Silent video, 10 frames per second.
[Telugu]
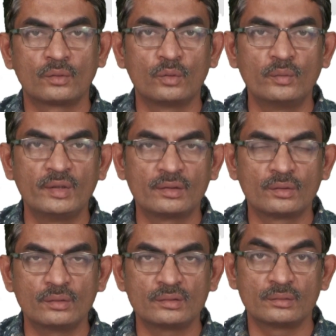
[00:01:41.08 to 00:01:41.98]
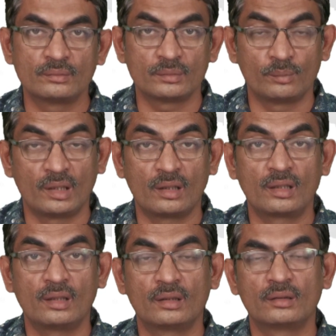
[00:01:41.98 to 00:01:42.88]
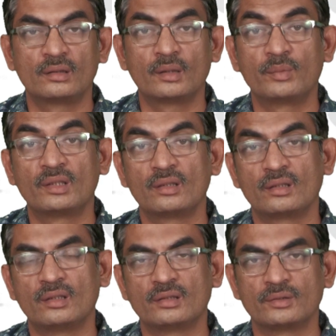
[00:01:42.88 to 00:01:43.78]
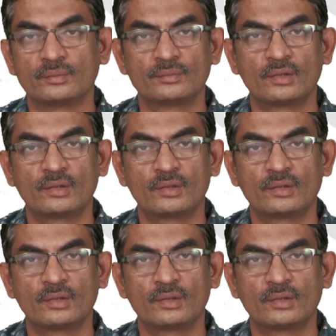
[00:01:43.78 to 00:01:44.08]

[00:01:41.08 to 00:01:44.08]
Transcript: కోవిడ్తో బాగా దెబ్బతిన్న దేశం